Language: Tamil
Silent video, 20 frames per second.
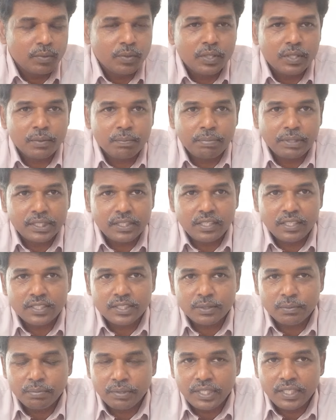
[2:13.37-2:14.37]
ஒரு பத்து
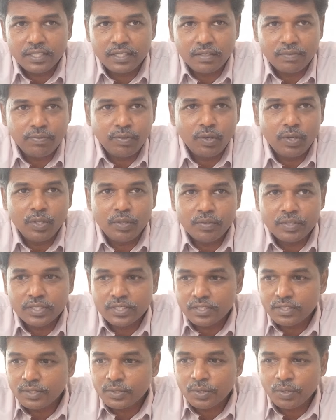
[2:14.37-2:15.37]
லட்சம் பேர் எனக்கு
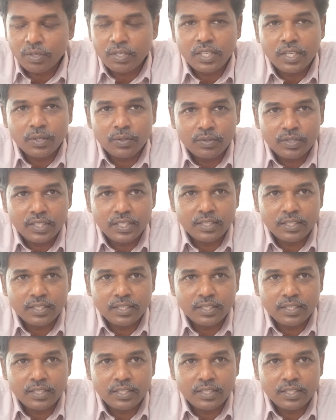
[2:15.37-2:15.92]
ஃபாலோவர்ஸ்ன்னு சொன்னால் கூட